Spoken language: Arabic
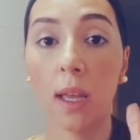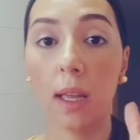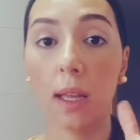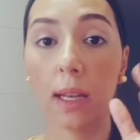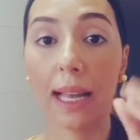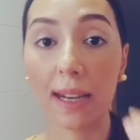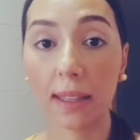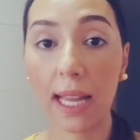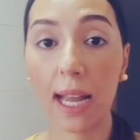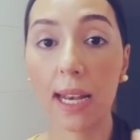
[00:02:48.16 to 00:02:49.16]
آه،
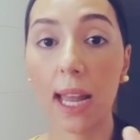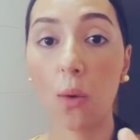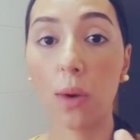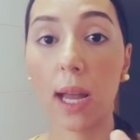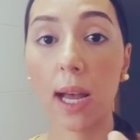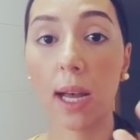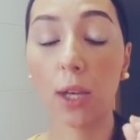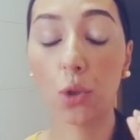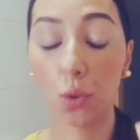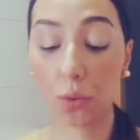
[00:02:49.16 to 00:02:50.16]
الخرطال اولا
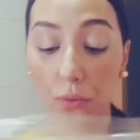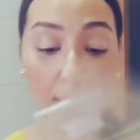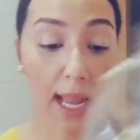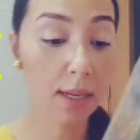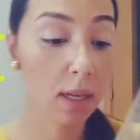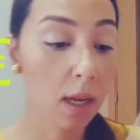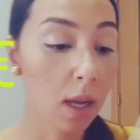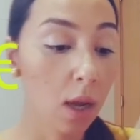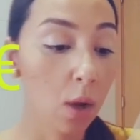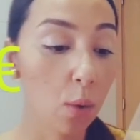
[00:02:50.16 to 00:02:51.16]
الشوفان
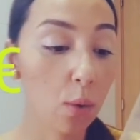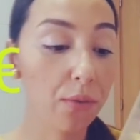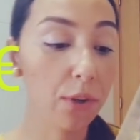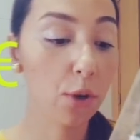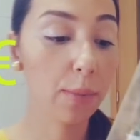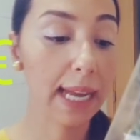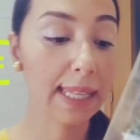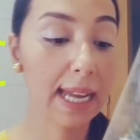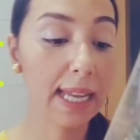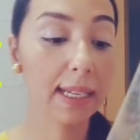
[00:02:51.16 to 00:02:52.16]
وفيهم
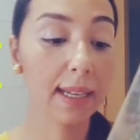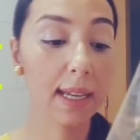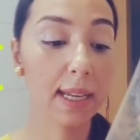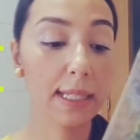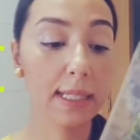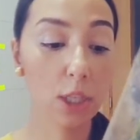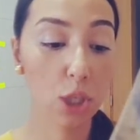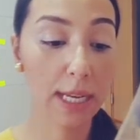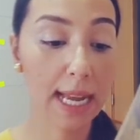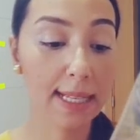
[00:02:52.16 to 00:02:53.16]
كذلك
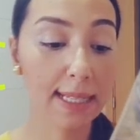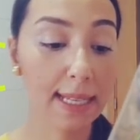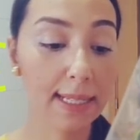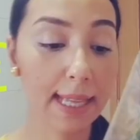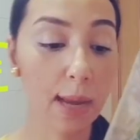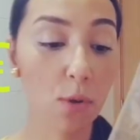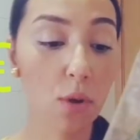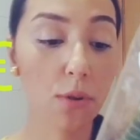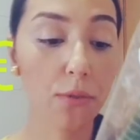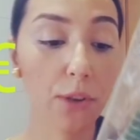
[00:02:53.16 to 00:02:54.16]
الزنجلان
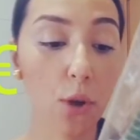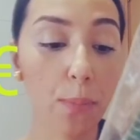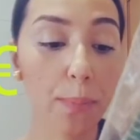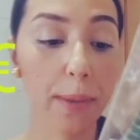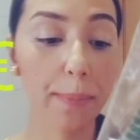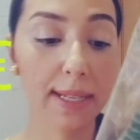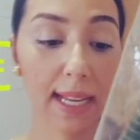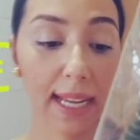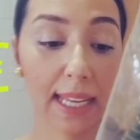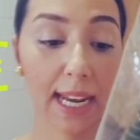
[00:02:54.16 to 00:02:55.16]
سيسامو فيهم بيباس
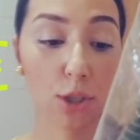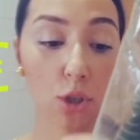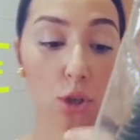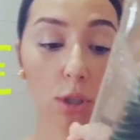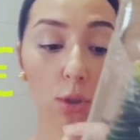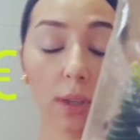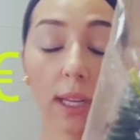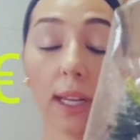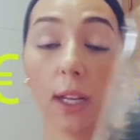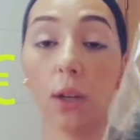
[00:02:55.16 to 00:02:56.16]
دي خيراسول دوك
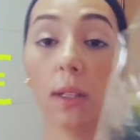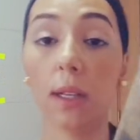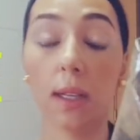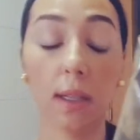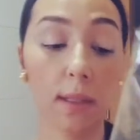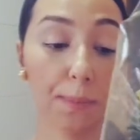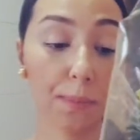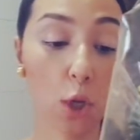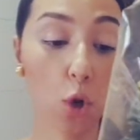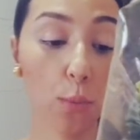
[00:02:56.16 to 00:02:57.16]

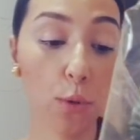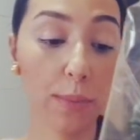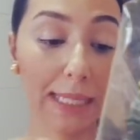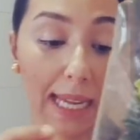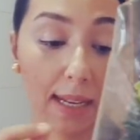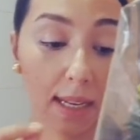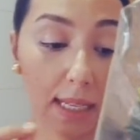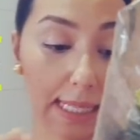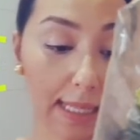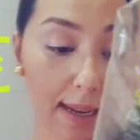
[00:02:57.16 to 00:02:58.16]
الحبوب ديال
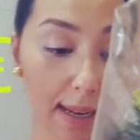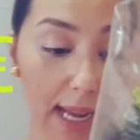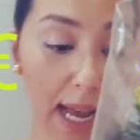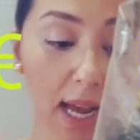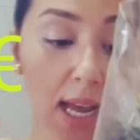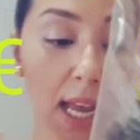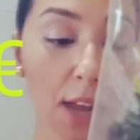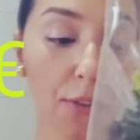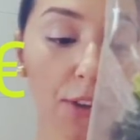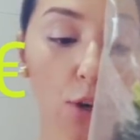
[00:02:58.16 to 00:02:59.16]
الزريعه
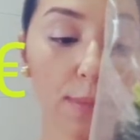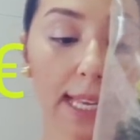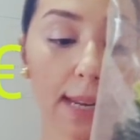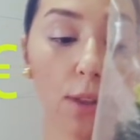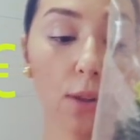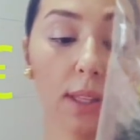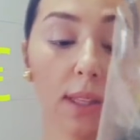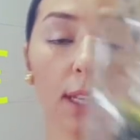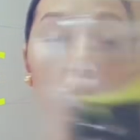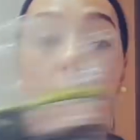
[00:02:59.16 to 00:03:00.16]
فيهم صلبادو دي
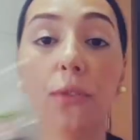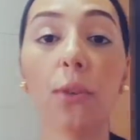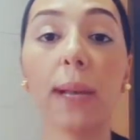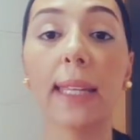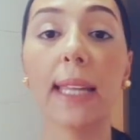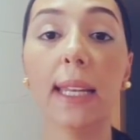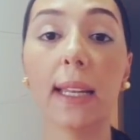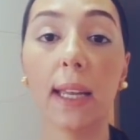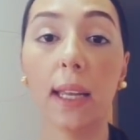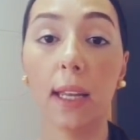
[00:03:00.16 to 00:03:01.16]
تريغو فيهم
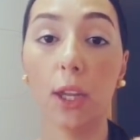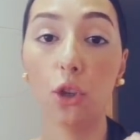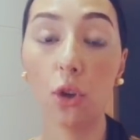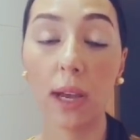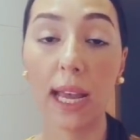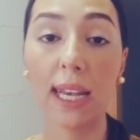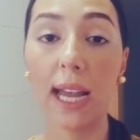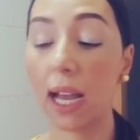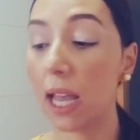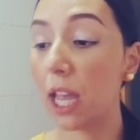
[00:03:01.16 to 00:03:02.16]
كذلك آه،
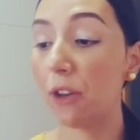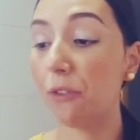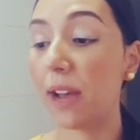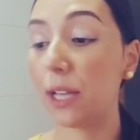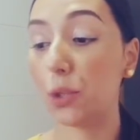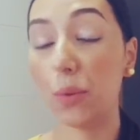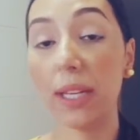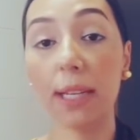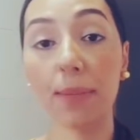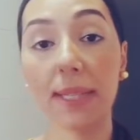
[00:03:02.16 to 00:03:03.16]
النخاله
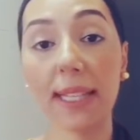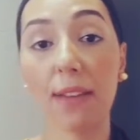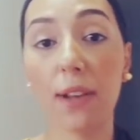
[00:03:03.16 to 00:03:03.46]
فزوينين بزاف